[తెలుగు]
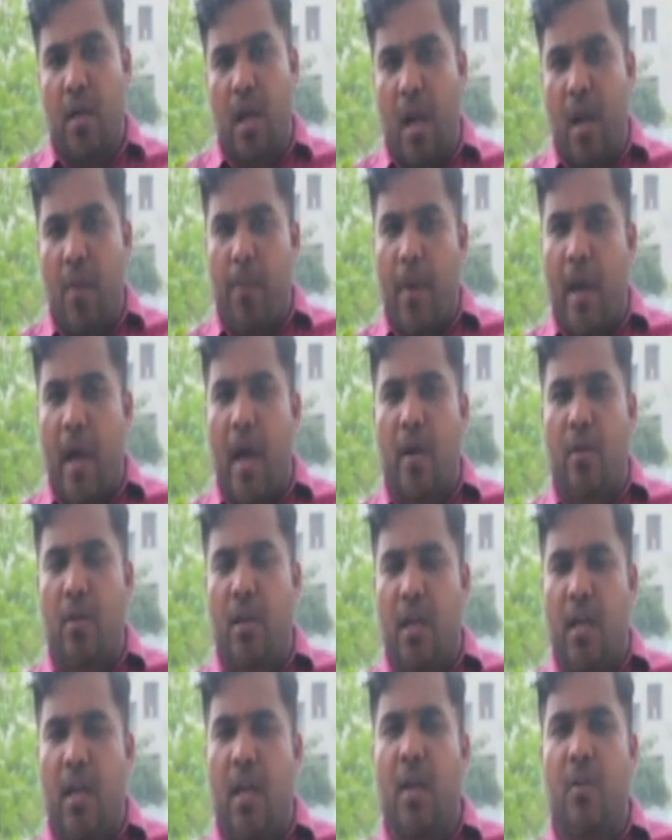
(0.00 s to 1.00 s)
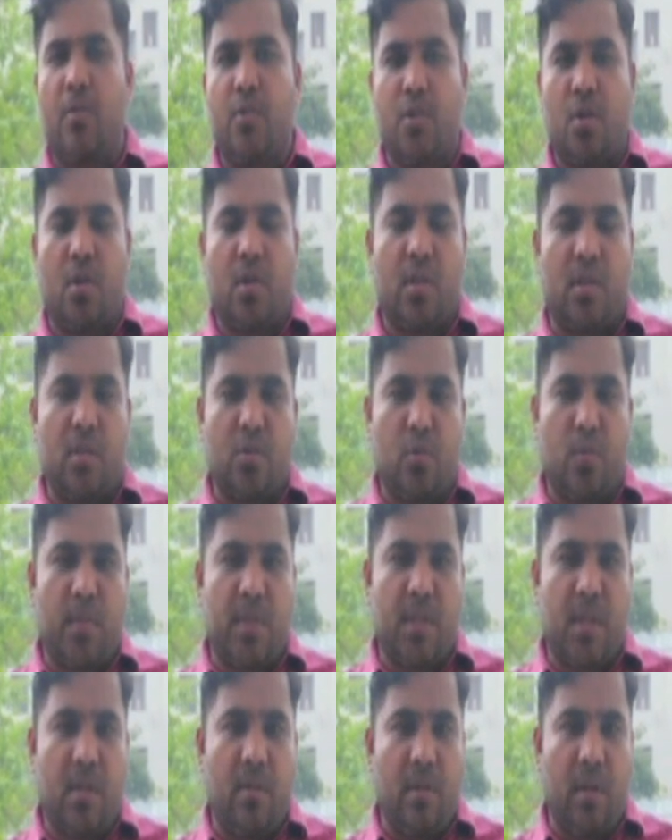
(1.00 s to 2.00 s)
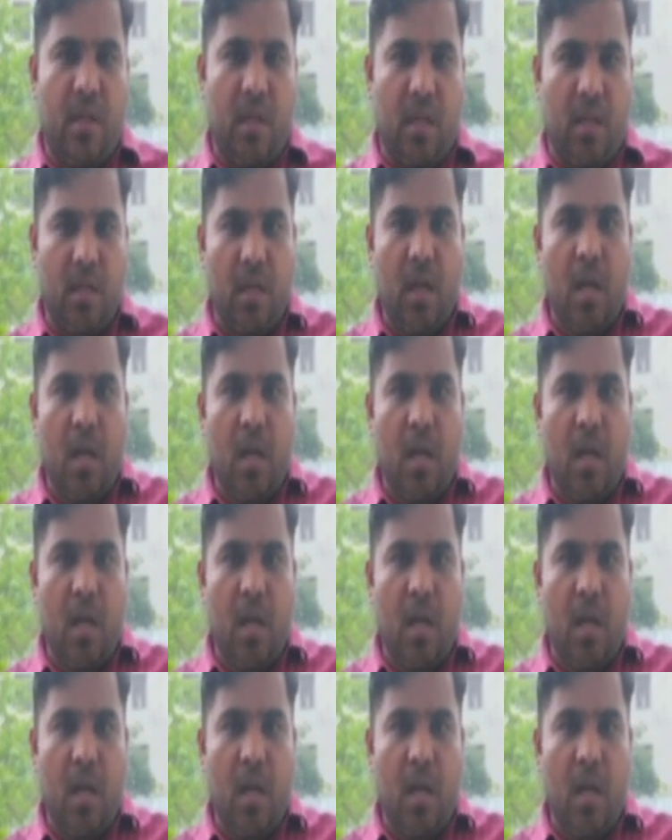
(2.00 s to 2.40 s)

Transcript: నలభై ఆరు డిగ్రీల ఉష్ణోగ్రత చూపించినటువంటి